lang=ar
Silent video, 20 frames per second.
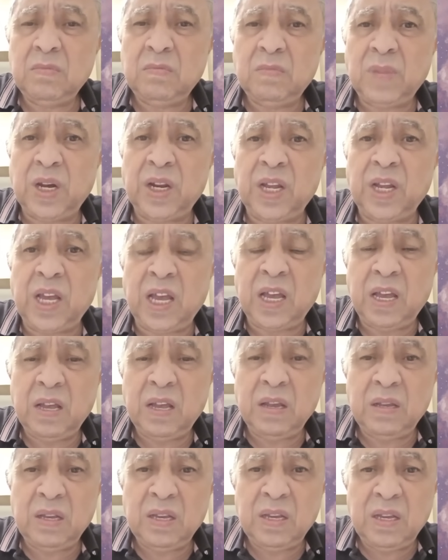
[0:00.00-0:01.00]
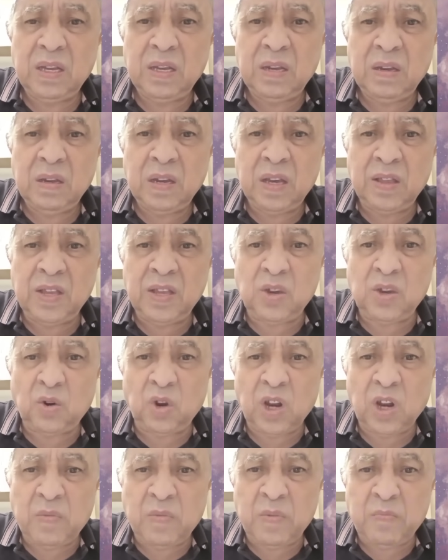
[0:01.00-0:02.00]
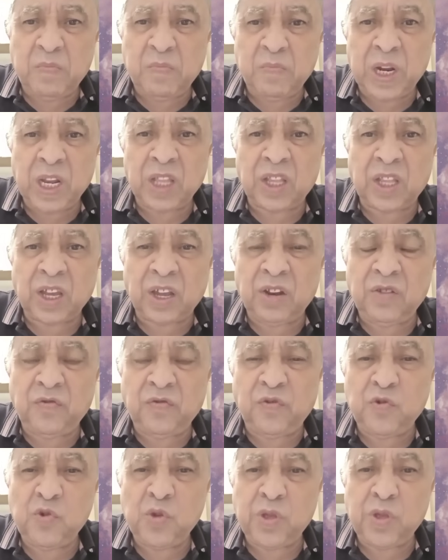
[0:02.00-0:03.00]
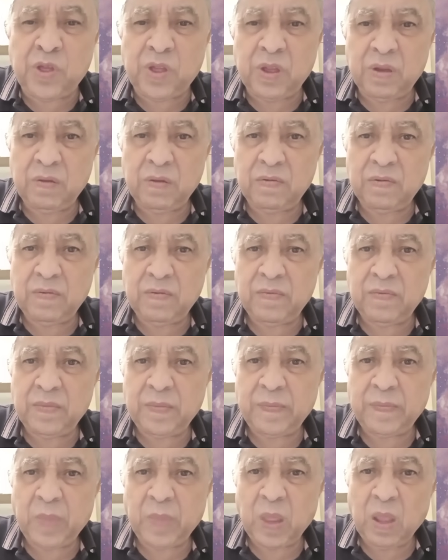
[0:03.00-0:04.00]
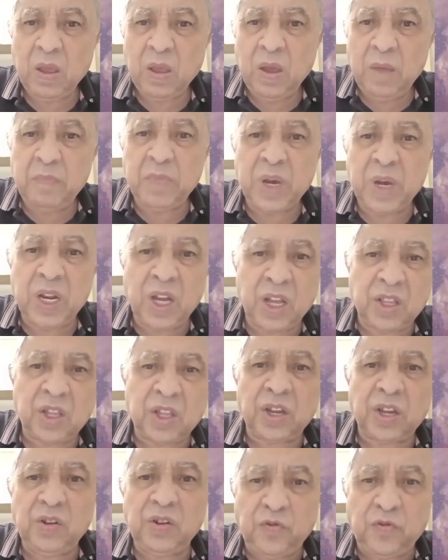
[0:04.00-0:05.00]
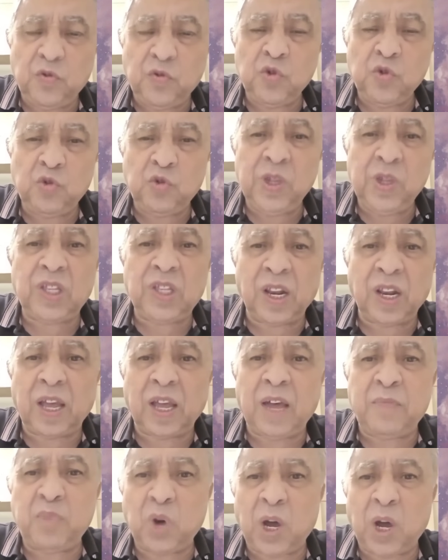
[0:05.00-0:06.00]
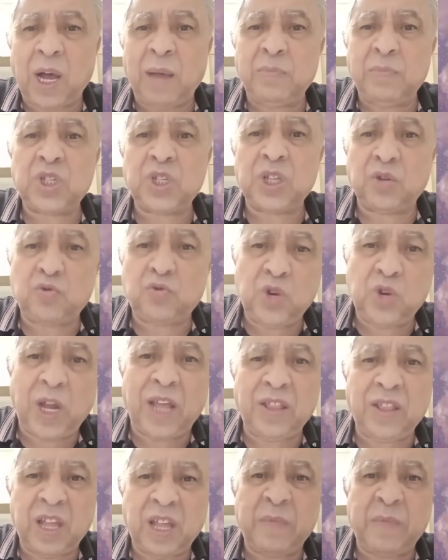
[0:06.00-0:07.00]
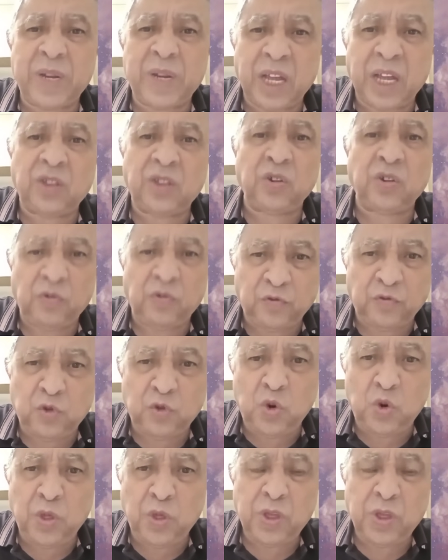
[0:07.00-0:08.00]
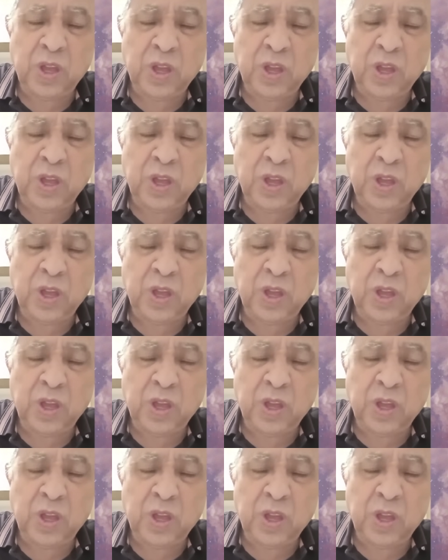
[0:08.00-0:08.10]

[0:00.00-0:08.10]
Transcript: معناها هذه يقول لك مناطق النفوذ مناطق النفوذ وين تلقى بقعه باش تكون عندها مناطق نفوذ